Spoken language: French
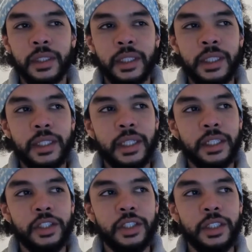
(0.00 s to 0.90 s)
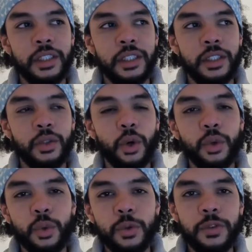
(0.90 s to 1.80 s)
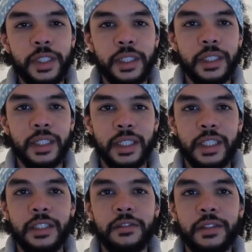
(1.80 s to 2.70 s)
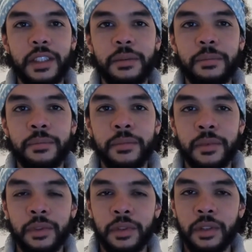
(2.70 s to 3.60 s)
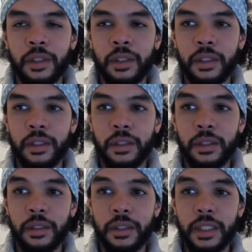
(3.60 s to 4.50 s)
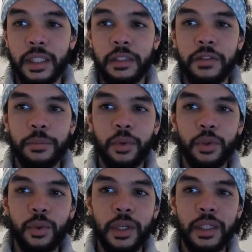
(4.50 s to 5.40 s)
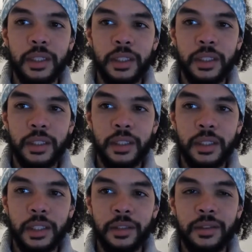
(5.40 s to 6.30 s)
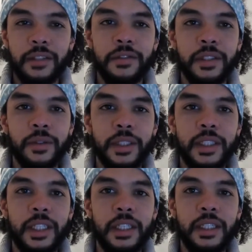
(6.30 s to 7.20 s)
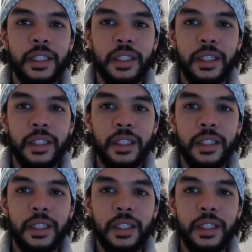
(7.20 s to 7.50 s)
Il s'agit. Te retrouver, ça signifie, euh, ça signifie pour toi et dans ta vie quotidienne